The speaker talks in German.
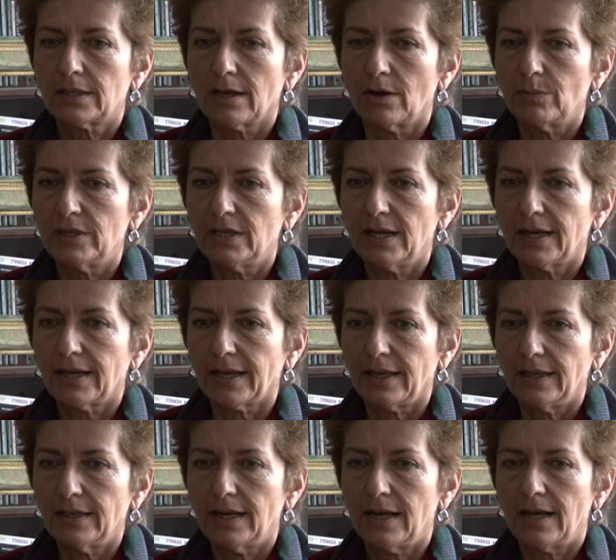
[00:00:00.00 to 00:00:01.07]
Ich glaube, die
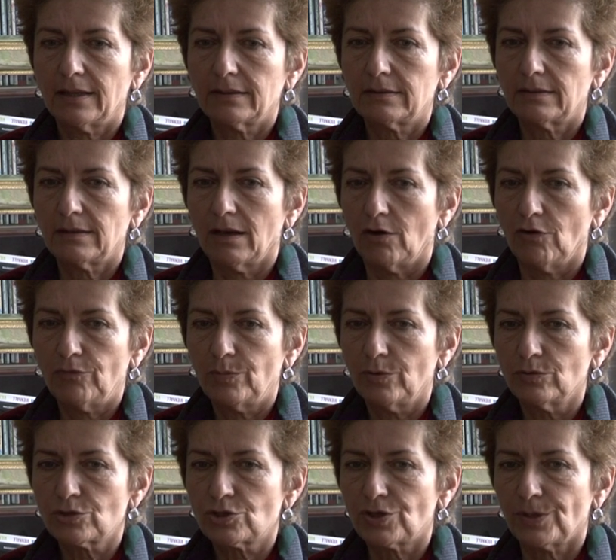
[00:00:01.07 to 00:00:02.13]
Arena hat die
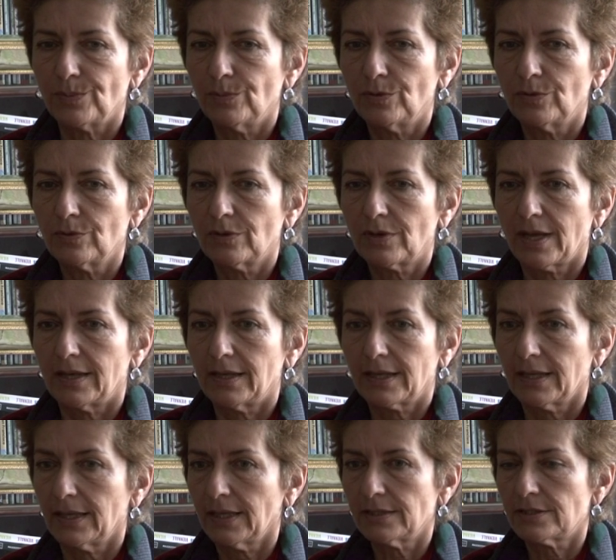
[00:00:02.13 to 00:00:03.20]
Aufbruchsstimmung einer
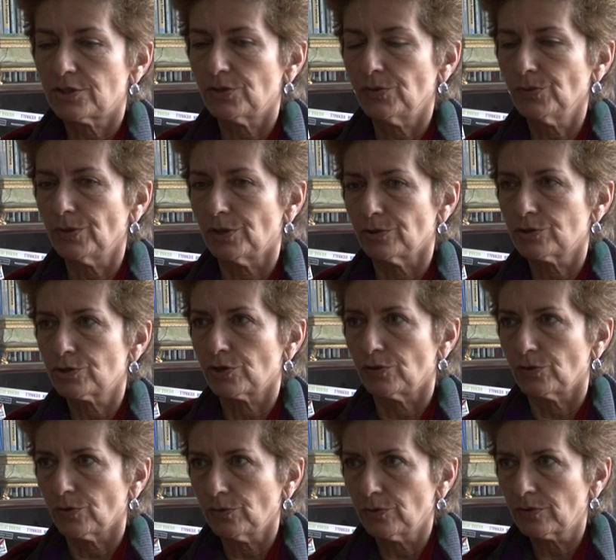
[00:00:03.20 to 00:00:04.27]
Generation
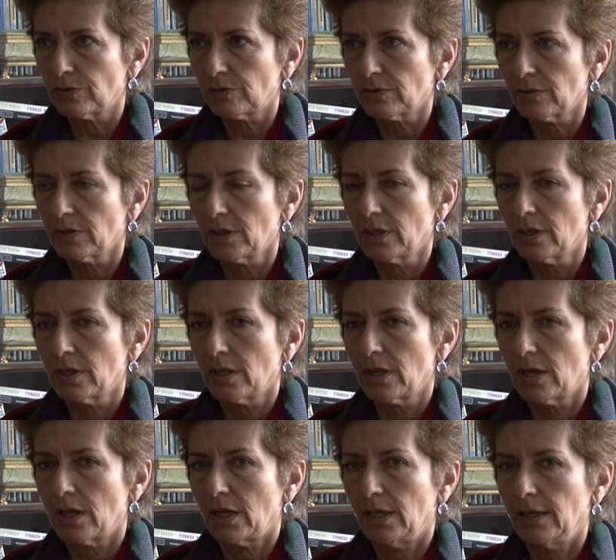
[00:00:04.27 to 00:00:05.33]
ausgedrückt
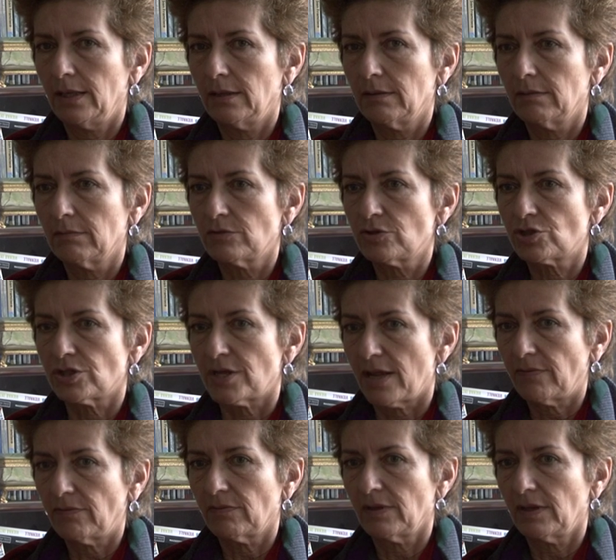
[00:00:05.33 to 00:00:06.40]
in
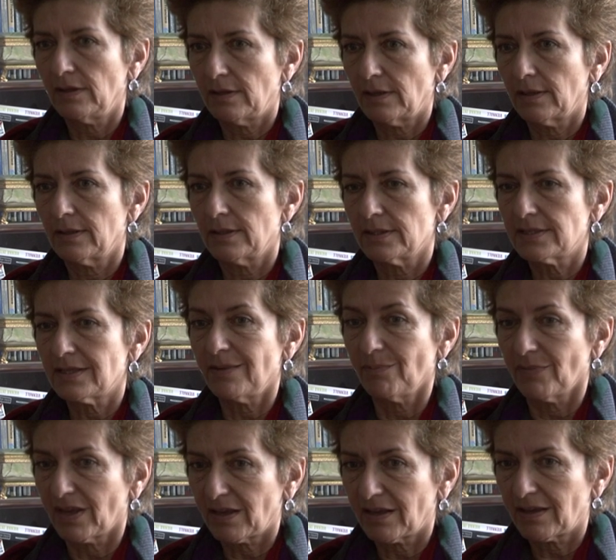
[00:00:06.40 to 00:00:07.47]
Städten, in denen es eben
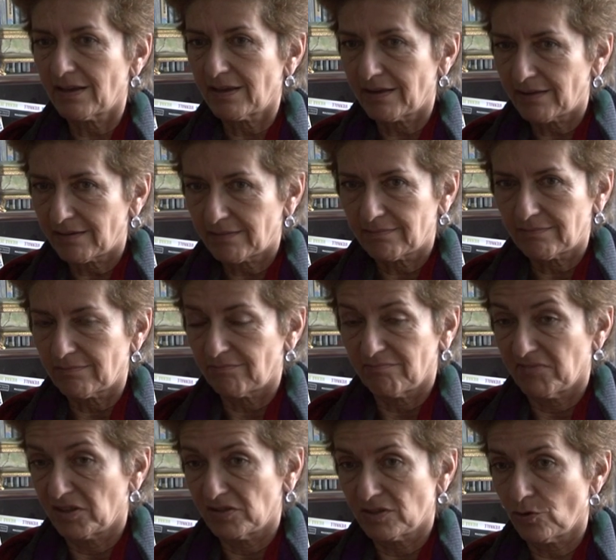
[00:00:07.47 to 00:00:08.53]

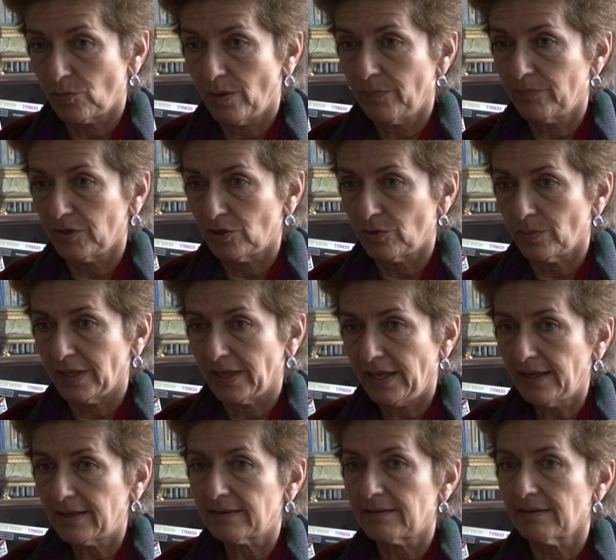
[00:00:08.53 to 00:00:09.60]
man sich überhaupt nicht
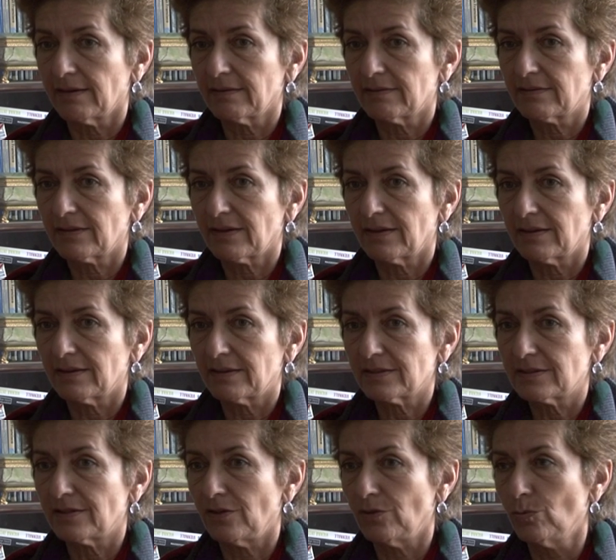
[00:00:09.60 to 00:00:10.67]
überlegt hat, äh, dass
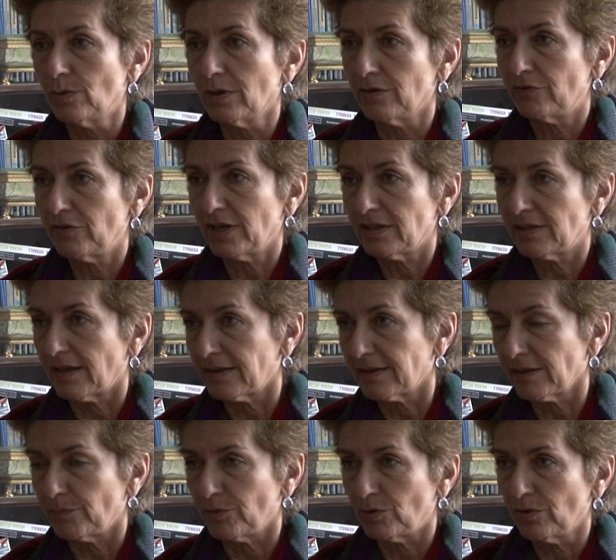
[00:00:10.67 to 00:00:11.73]
die Jugend vielleicht andere
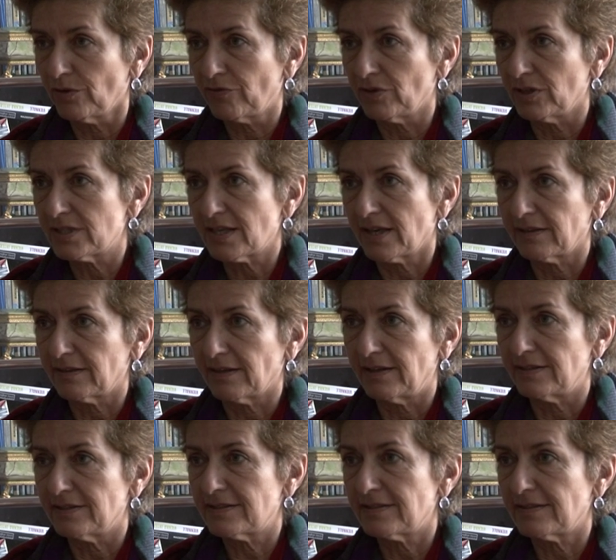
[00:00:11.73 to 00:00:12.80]
Bedürfnisse hat
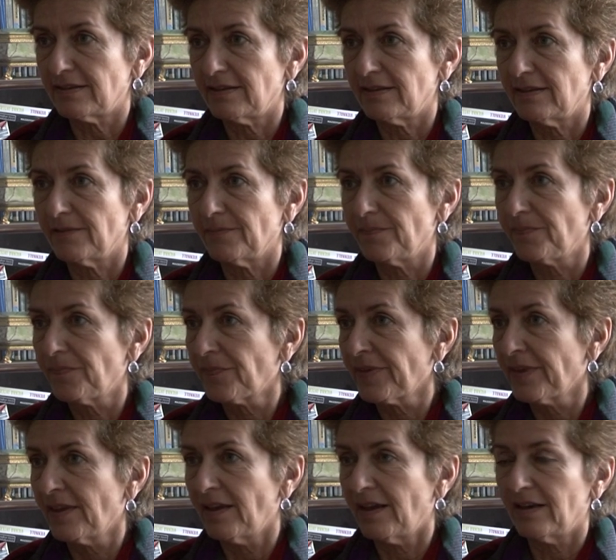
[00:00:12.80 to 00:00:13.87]
als die
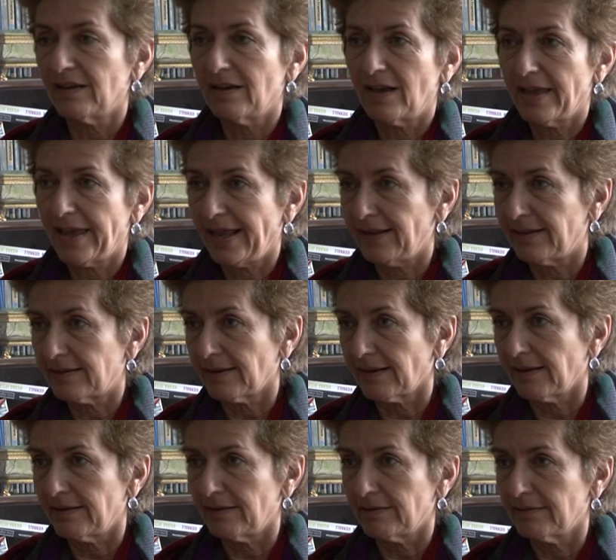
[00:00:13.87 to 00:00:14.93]
äh,
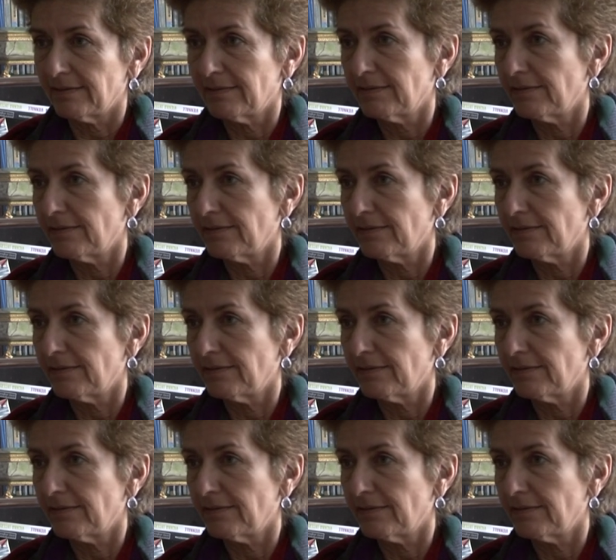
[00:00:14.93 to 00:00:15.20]
älteren